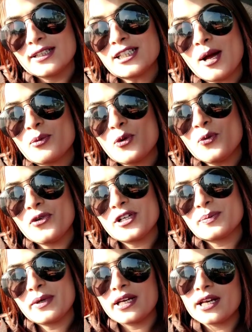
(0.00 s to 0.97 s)
असलम
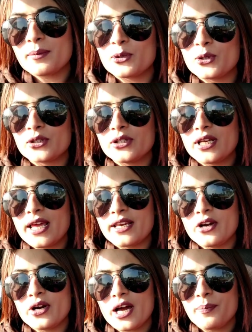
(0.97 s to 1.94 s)
व्यूअर्स मेरा नाम कुरतलैन
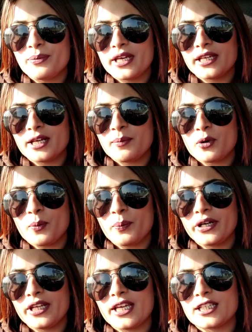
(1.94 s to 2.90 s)
है और आप देख रहे हैं प्रॉपर्टी